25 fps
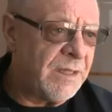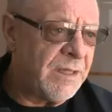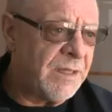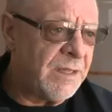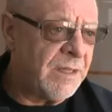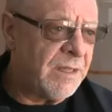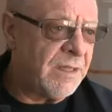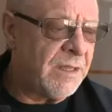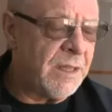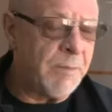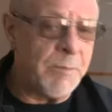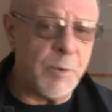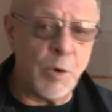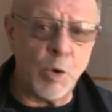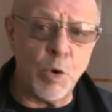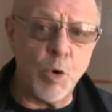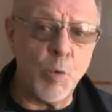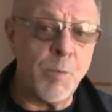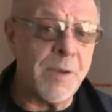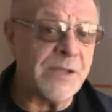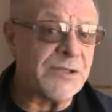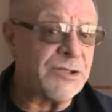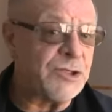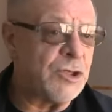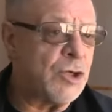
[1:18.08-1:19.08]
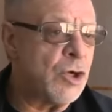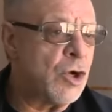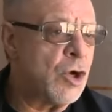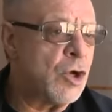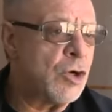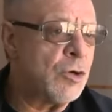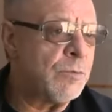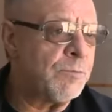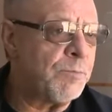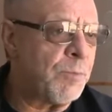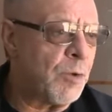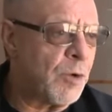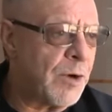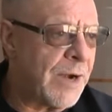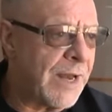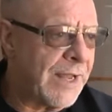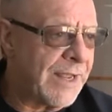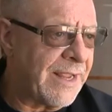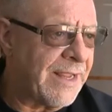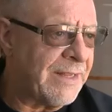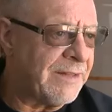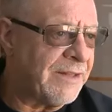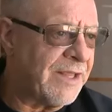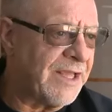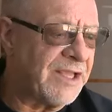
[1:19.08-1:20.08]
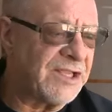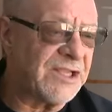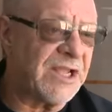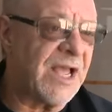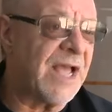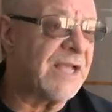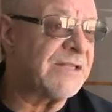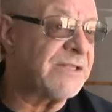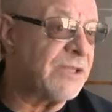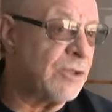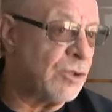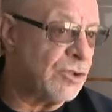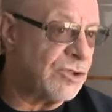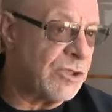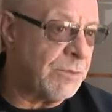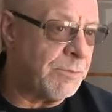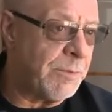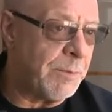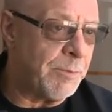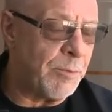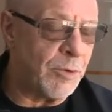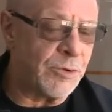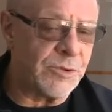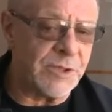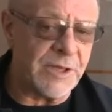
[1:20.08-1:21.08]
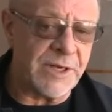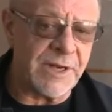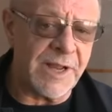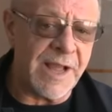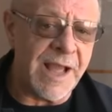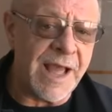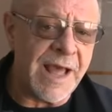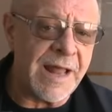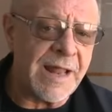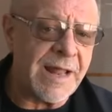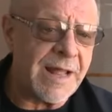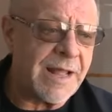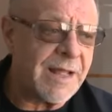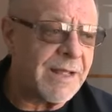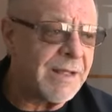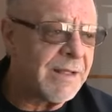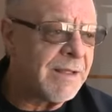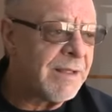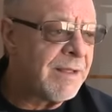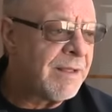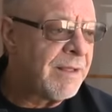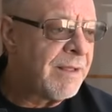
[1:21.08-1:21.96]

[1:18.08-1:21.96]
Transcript: eh, de preocupación por la gente que ha sido siempre postergada,